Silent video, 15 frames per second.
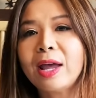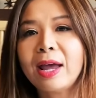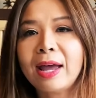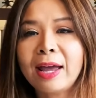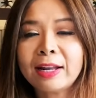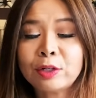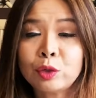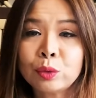
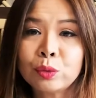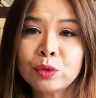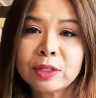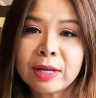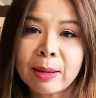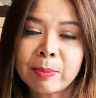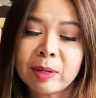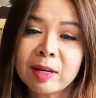À, chú
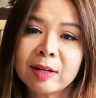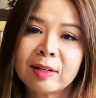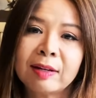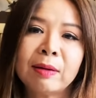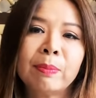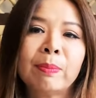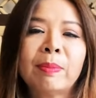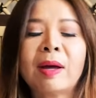xem cái
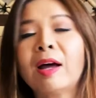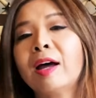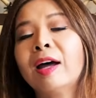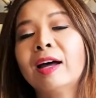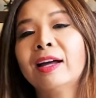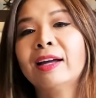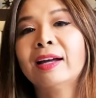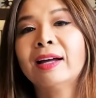clip mà
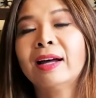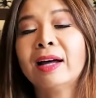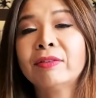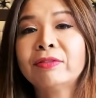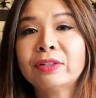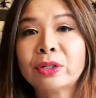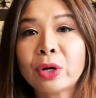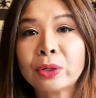à,
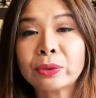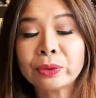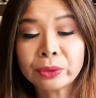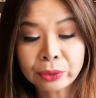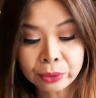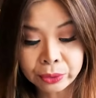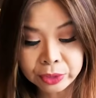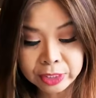vừa rồi của
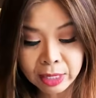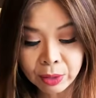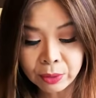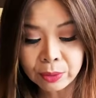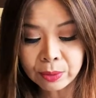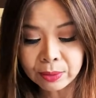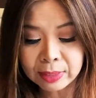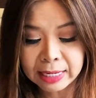của cháu
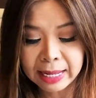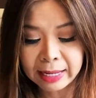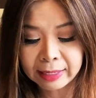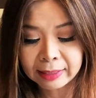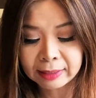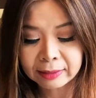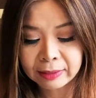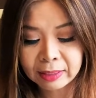
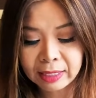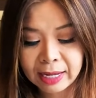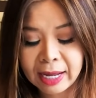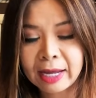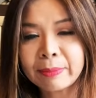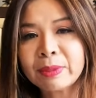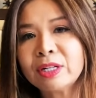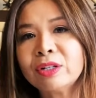là
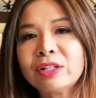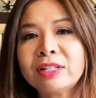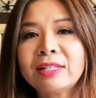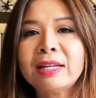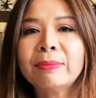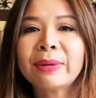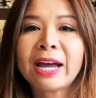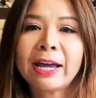ai mà được
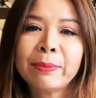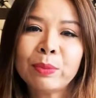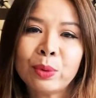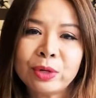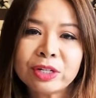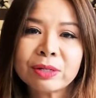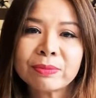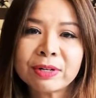tiêm hai
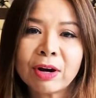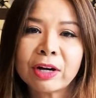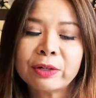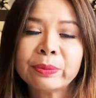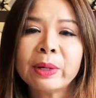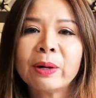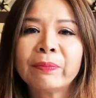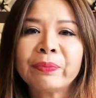mũi xong rồi
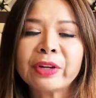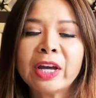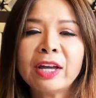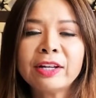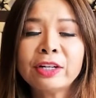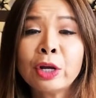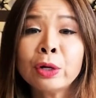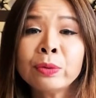đúng không?
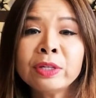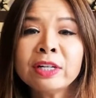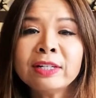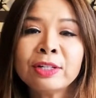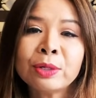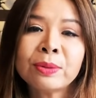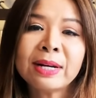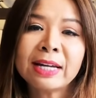Nếu như
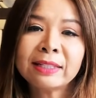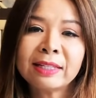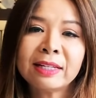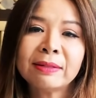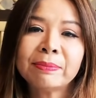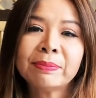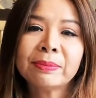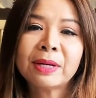chú đã
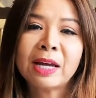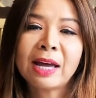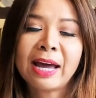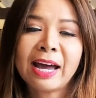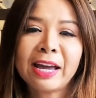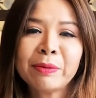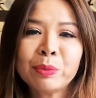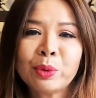tiêm
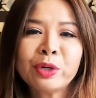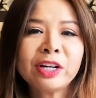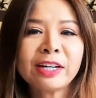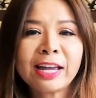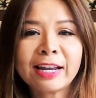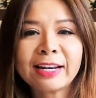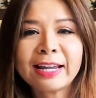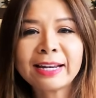hai mũi ở
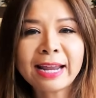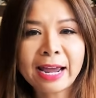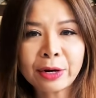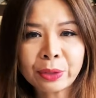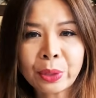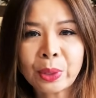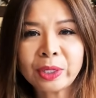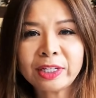Canada
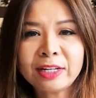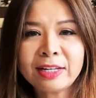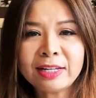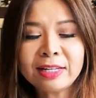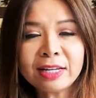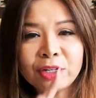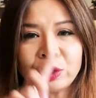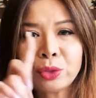rồi thì dĩ
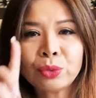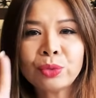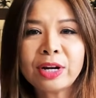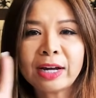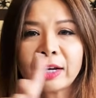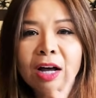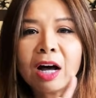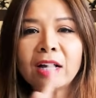nhiên chú
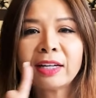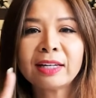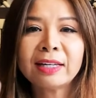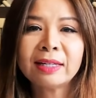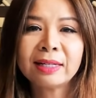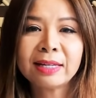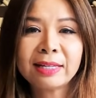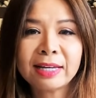đã có
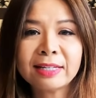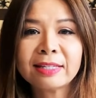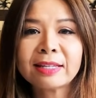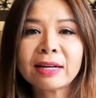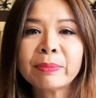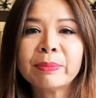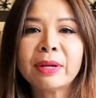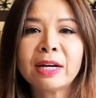cái cái giấy
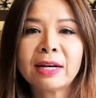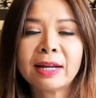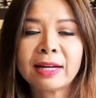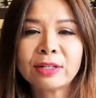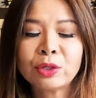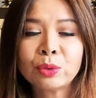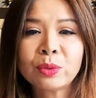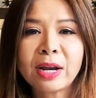xác minh là
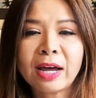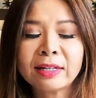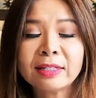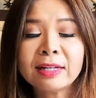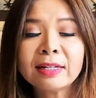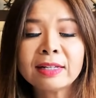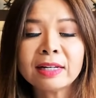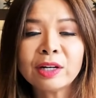chú đã
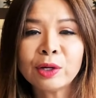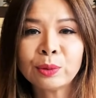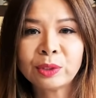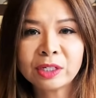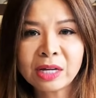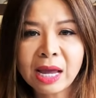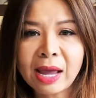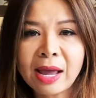chích cái liều
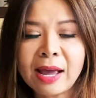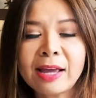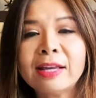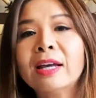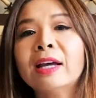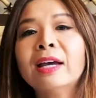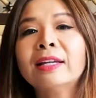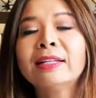thứ hai.
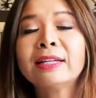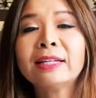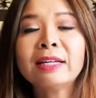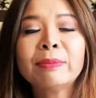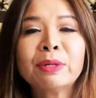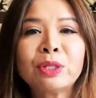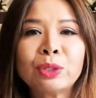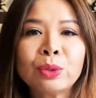Thì khi
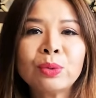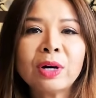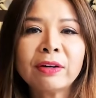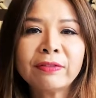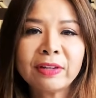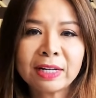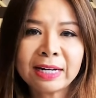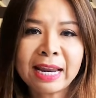mà chú ở
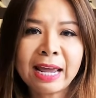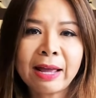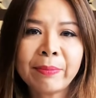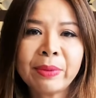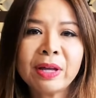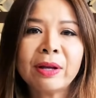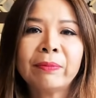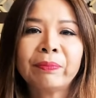Việt Nam
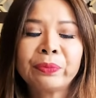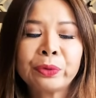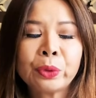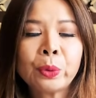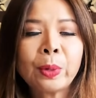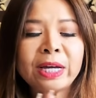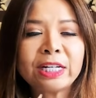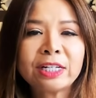á, chú
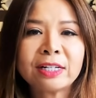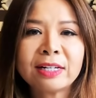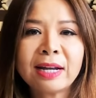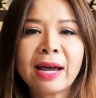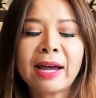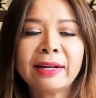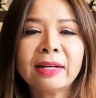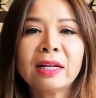quay trở
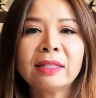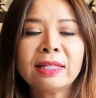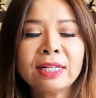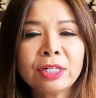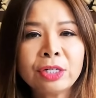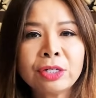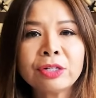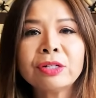lại đó thì
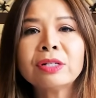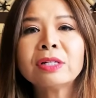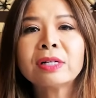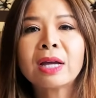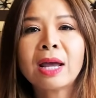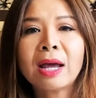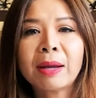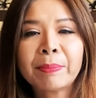trước
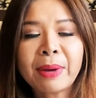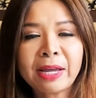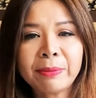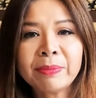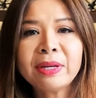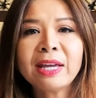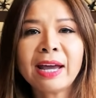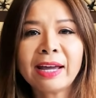bảy
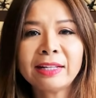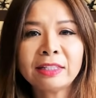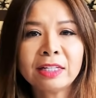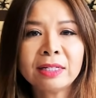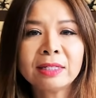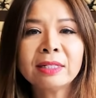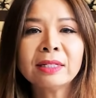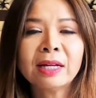mươi hai
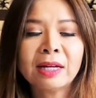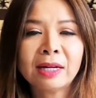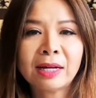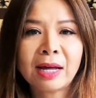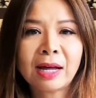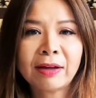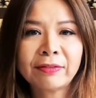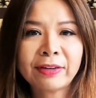tiếng
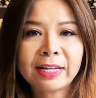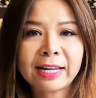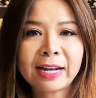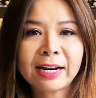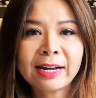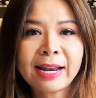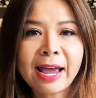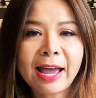à, về
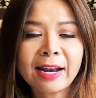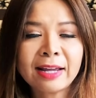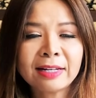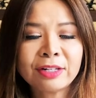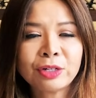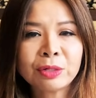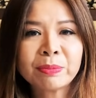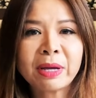Canada đó,
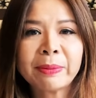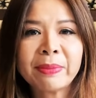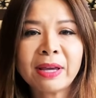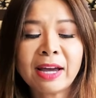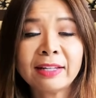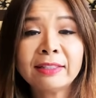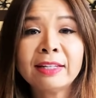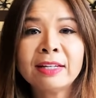trước bảy mươi
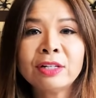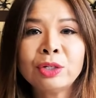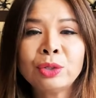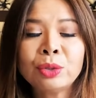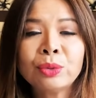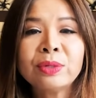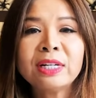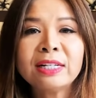hai tiếng
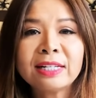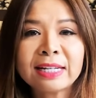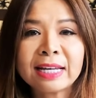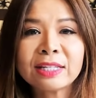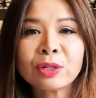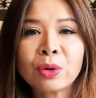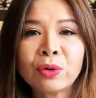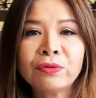chú đi
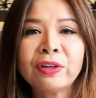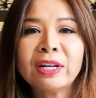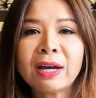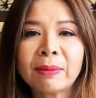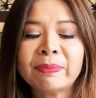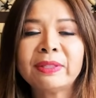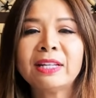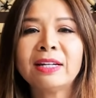test Covid
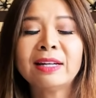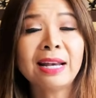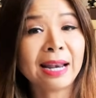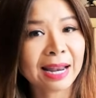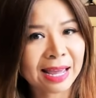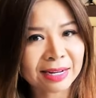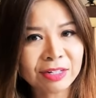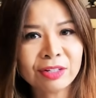âm tính
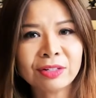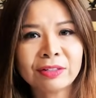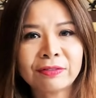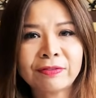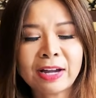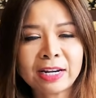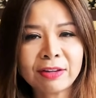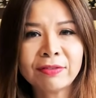là được
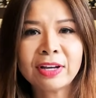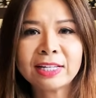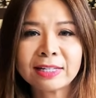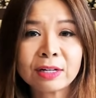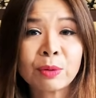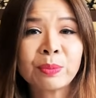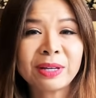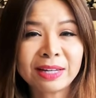và đi về sẽ
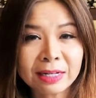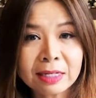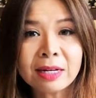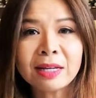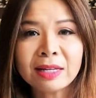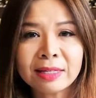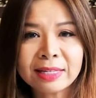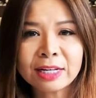không bị cách
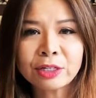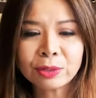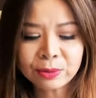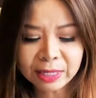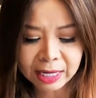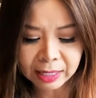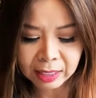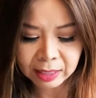ly nha chú
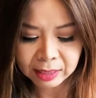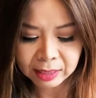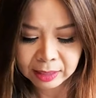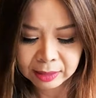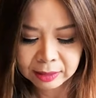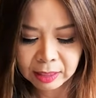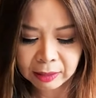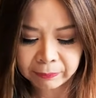nha.
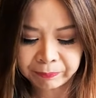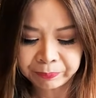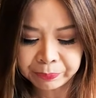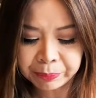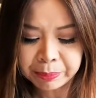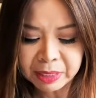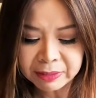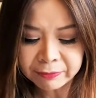Rồi,
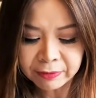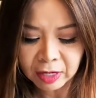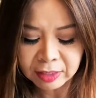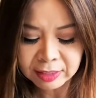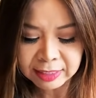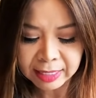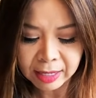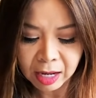Minh Võ
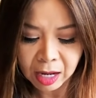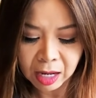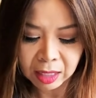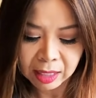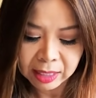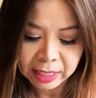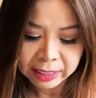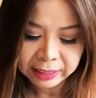Sài Gòn,
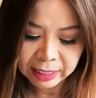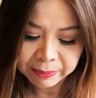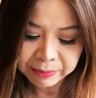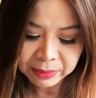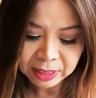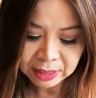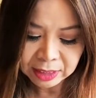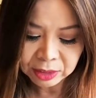
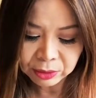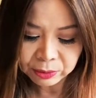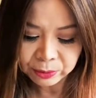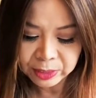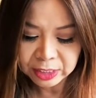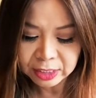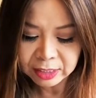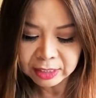cảm ơn Xuân
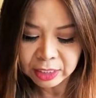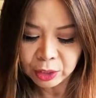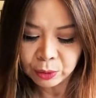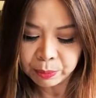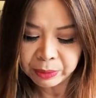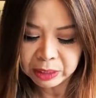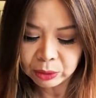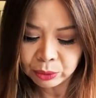Uyên rất nhiều,
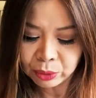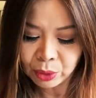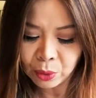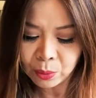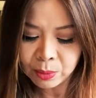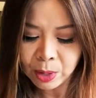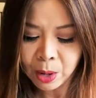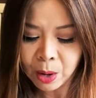mình luôn
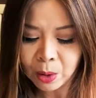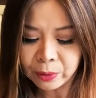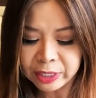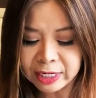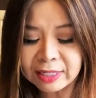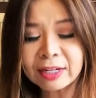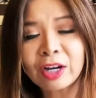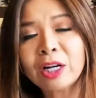ủng hộ,
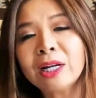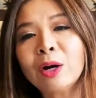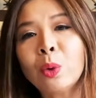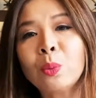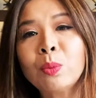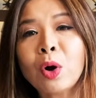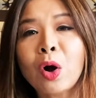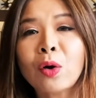ý nói là
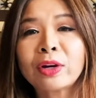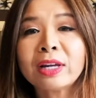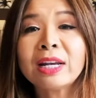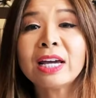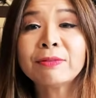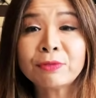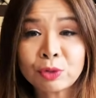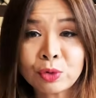ủng hộ cái
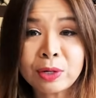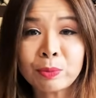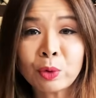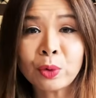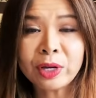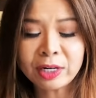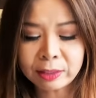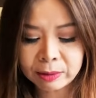livestream của
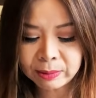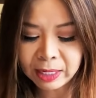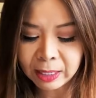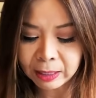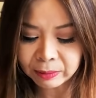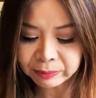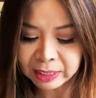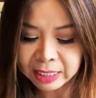Uyên đúng
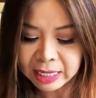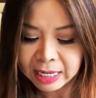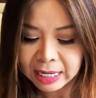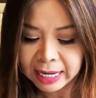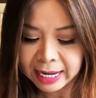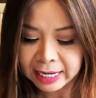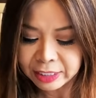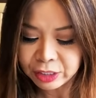không?
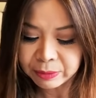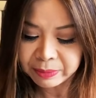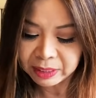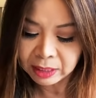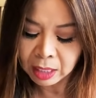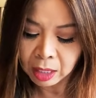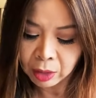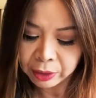À, cho
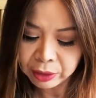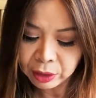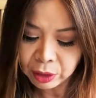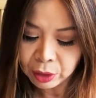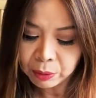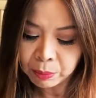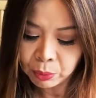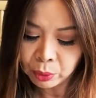mình hỏi,
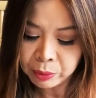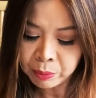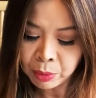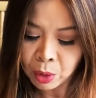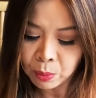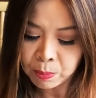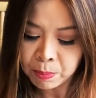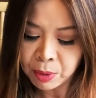mũi
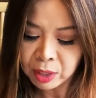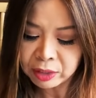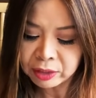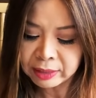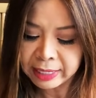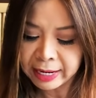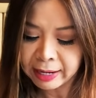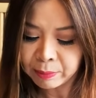một
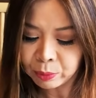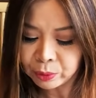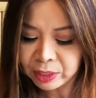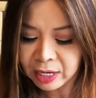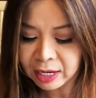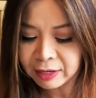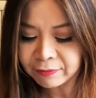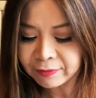Moderna, mũi
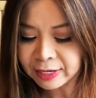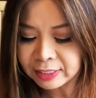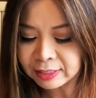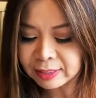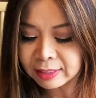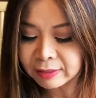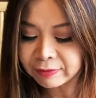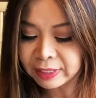hai
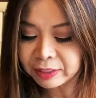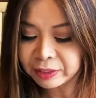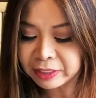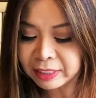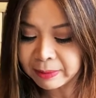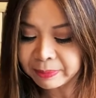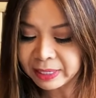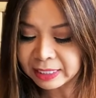Pfizer, vậy có
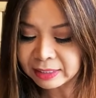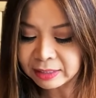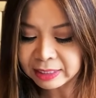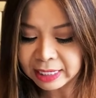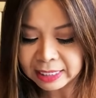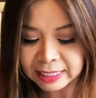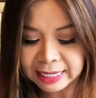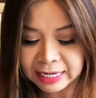nhập cảnh được
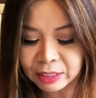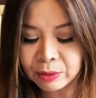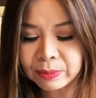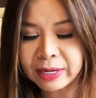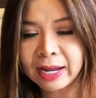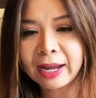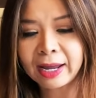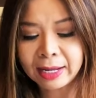Canada không
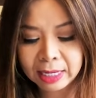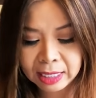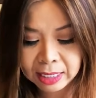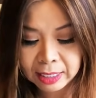ạ? À?